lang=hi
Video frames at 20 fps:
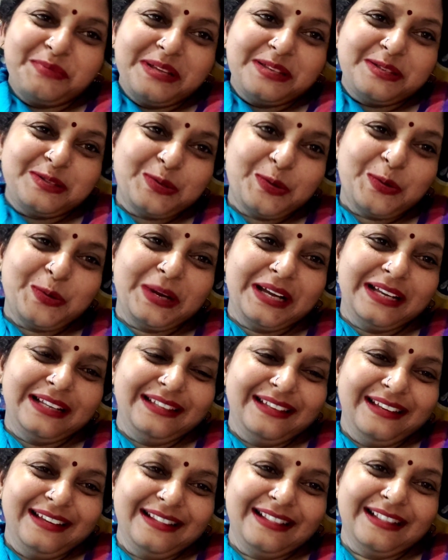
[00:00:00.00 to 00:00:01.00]
मैं सो गई
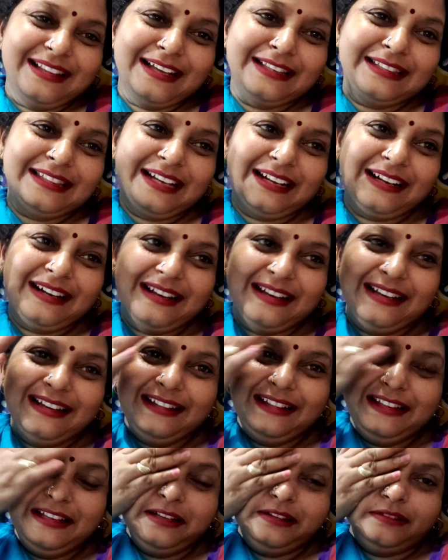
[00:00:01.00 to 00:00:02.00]
थी इतना थक गई
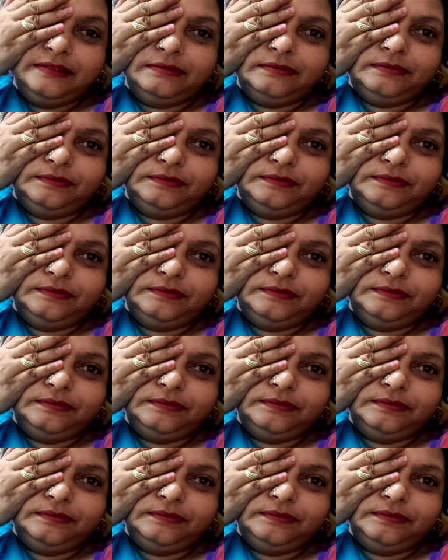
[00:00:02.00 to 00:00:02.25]
थी